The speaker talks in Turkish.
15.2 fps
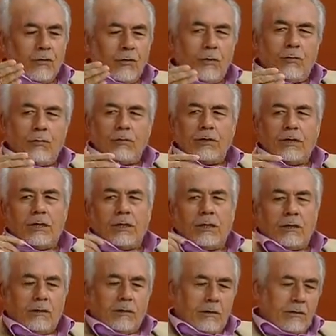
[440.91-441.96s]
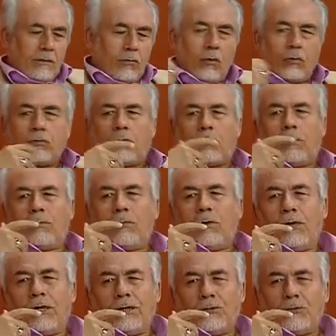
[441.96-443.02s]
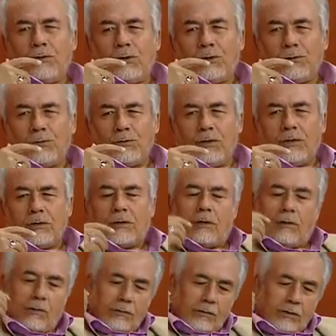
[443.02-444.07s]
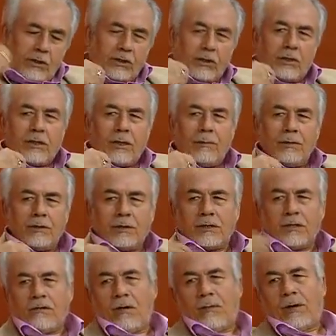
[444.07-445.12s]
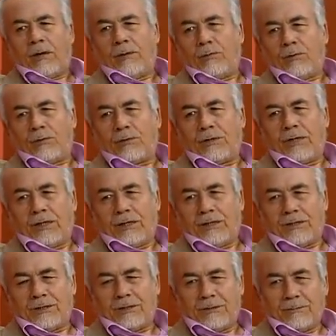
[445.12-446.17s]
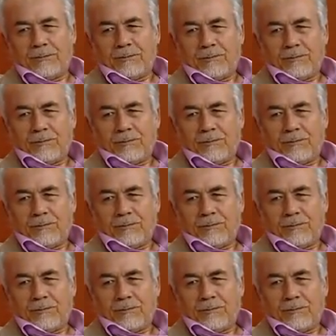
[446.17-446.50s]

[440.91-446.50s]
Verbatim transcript: Öbürü de e, doktorum böyle diyor diyor, dişi temiz sevap almıyor yalnız.